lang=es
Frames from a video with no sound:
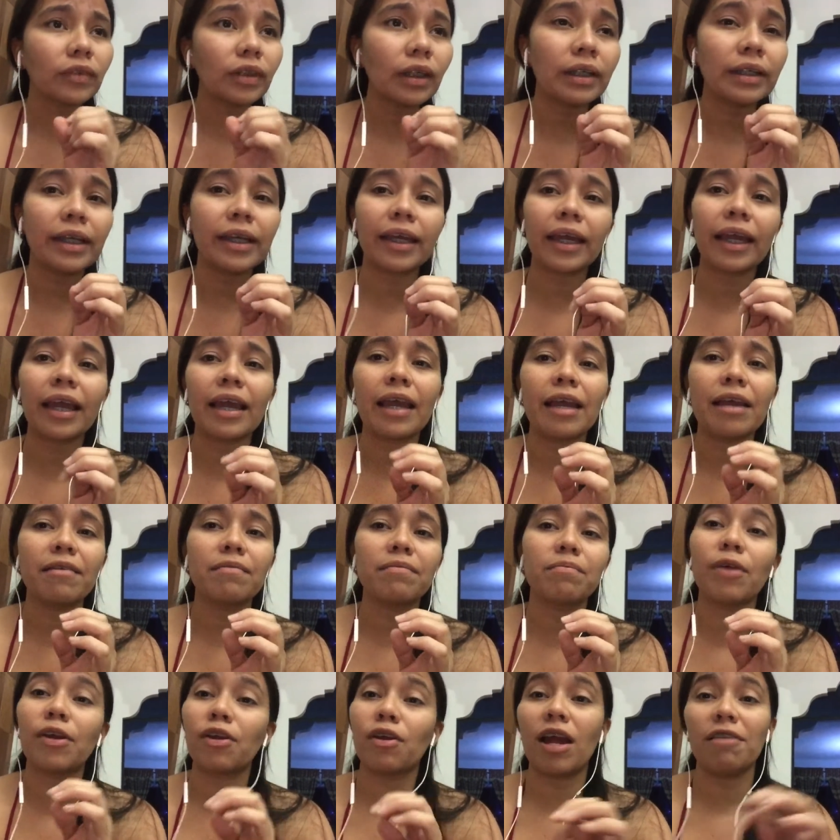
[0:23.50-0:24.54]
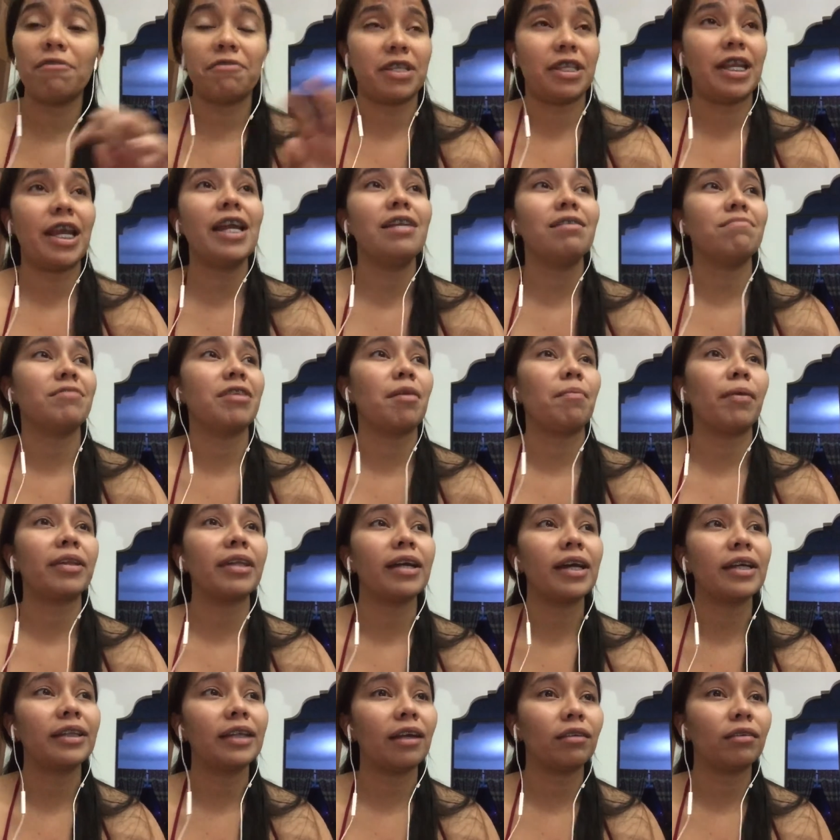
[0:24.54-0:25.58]
de que, bueno, al final, después de
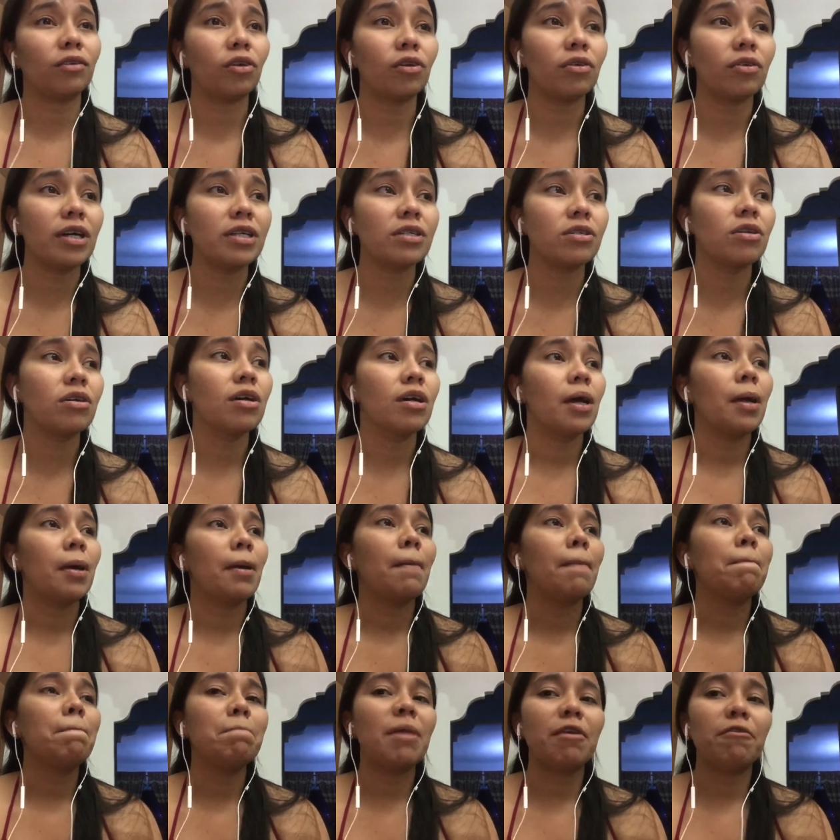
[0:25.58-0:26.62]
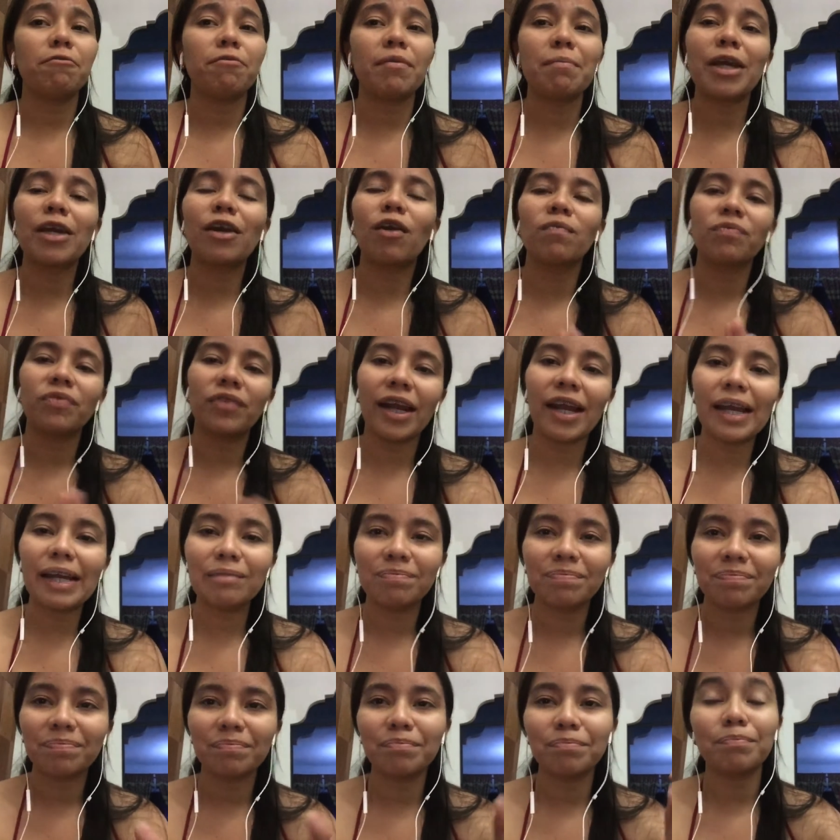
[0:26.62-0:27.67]
gastar todo eso, me, me encontré
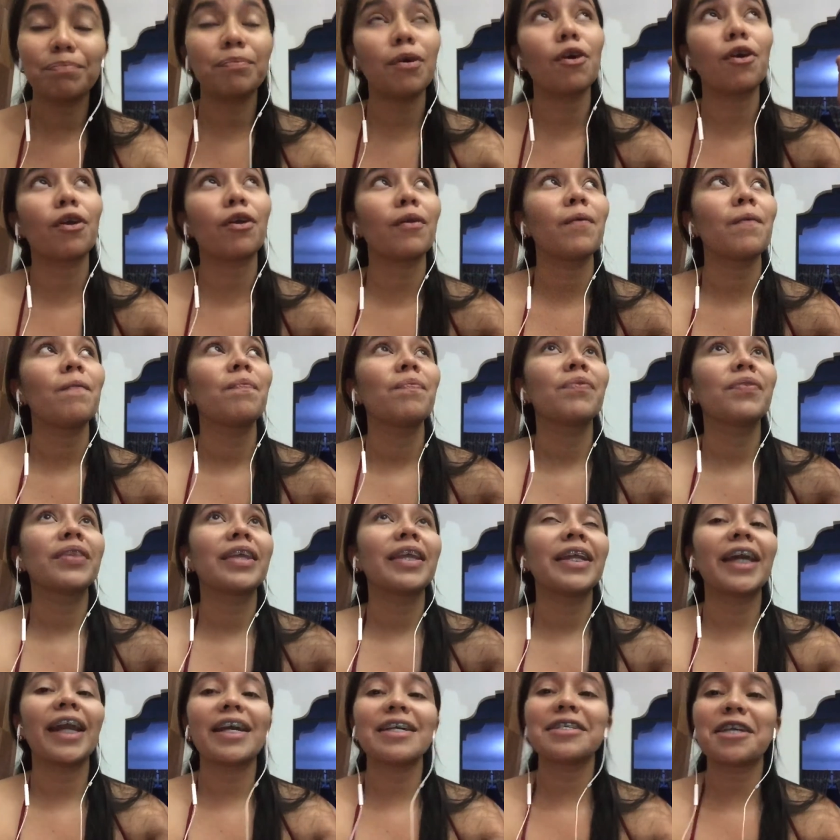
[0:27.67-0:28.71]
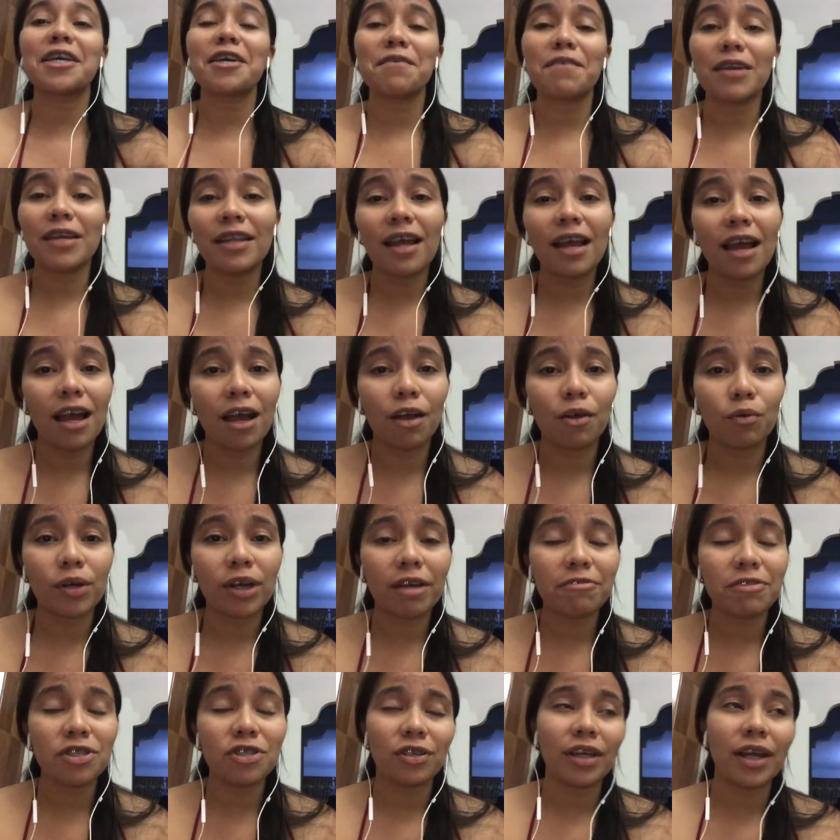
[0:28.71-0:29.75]
por Gracias divina a
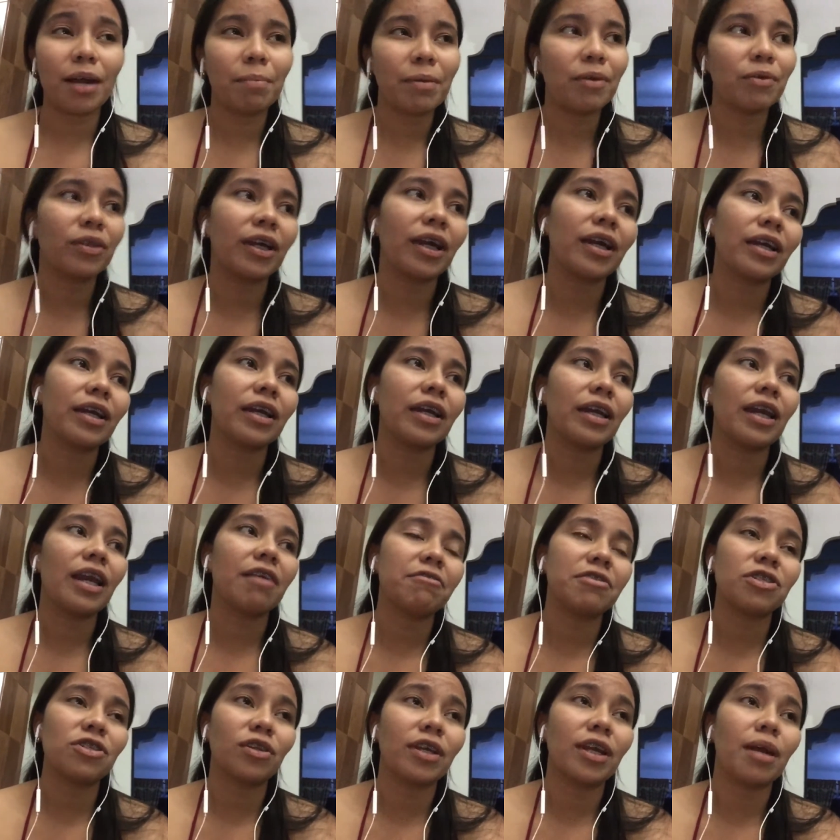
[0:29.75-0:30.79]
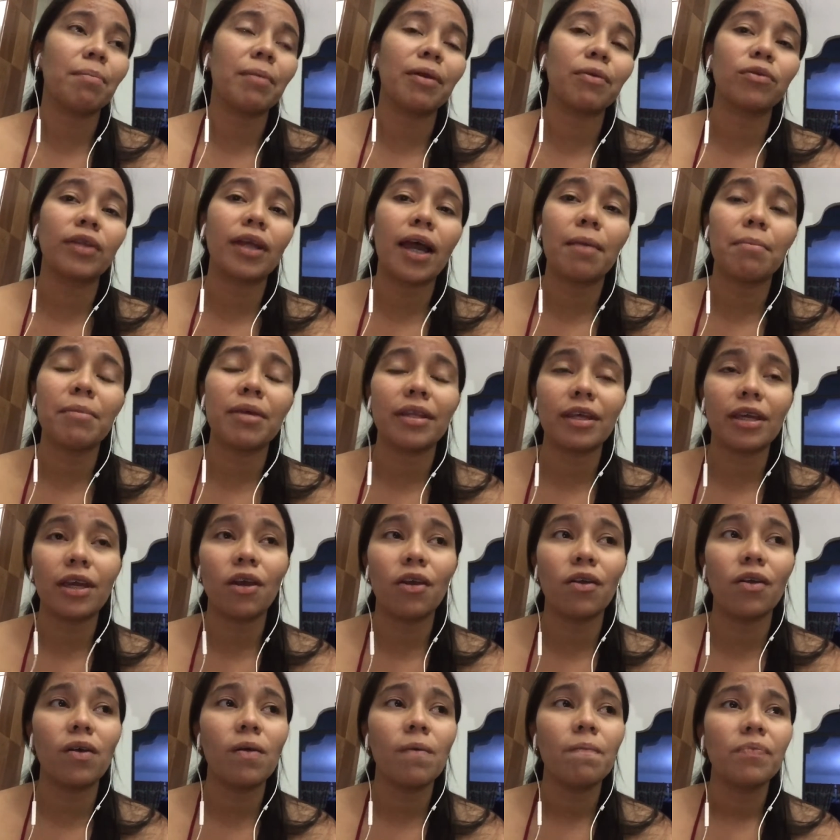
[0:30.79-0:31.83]
una fisioterapeuta y la fisioterapeuta me
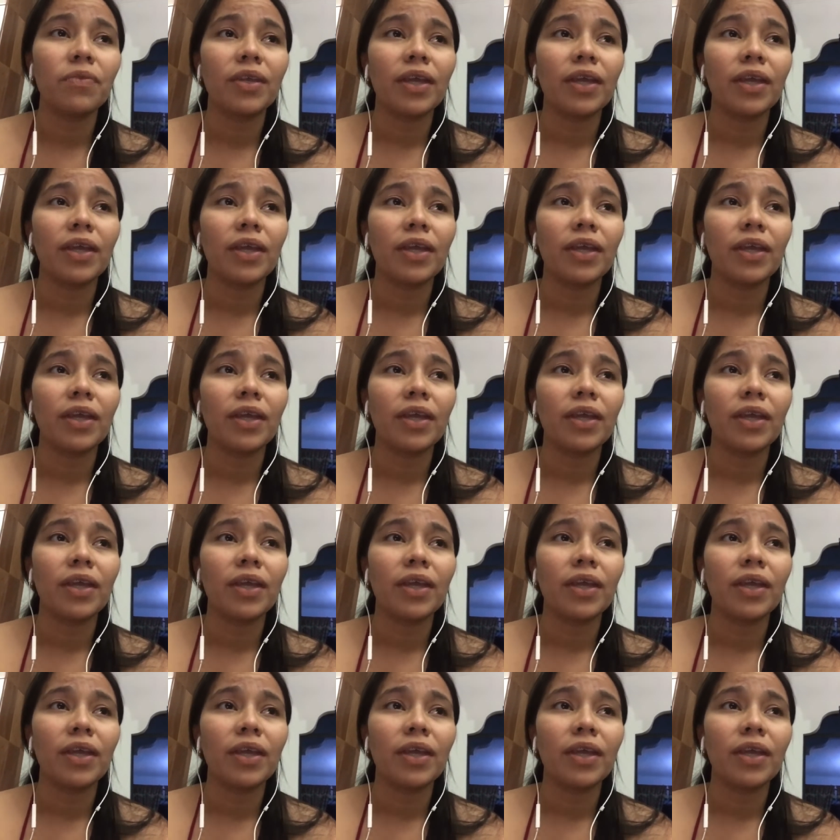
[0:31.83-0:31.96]
dijo